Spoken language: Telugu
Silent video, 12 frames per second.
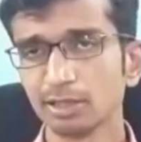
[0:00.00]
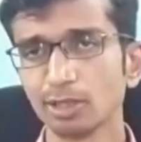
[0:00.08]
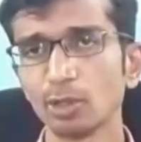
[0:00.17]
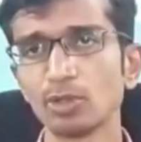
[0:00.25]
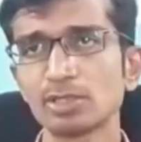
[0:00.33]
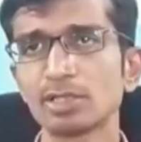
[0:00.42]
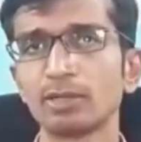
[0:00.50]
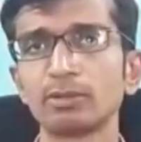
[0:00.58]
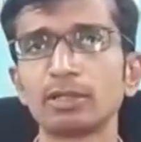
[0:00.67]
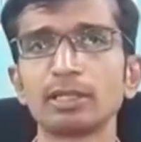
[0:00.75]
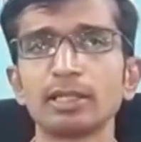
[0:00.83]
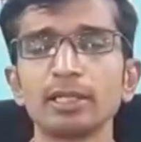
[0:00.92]
క్లోజ్గా
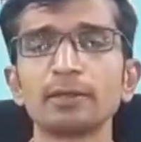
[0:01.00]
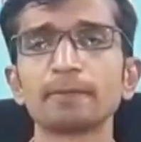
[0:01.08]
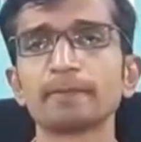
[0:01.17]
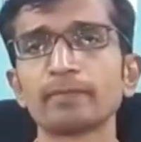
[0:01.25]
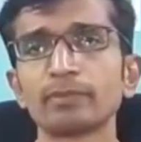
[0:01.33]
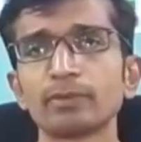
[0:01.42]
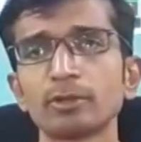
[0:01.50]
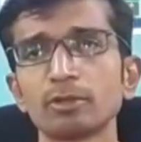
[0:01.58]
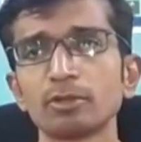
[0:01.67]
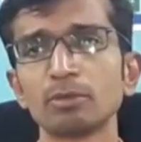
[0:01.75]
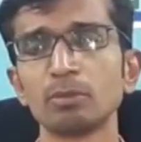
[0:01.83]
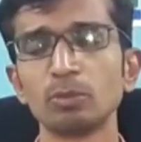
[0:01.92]
ఉంటుంది
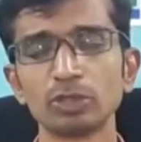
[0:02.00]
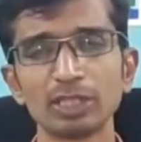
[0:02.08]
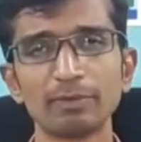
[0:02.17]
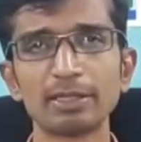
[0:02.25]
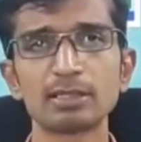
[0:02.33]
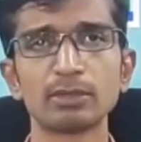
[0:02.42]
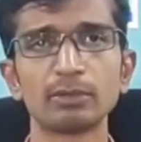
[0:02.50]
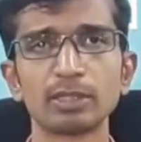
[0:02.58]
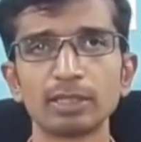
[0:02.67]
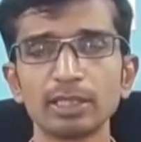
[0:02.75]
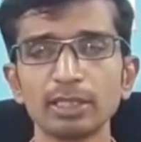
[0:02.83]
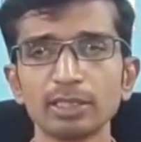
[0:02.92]
మూతవేసి
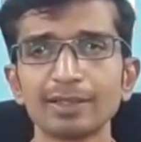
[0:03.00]
ఉంటుంది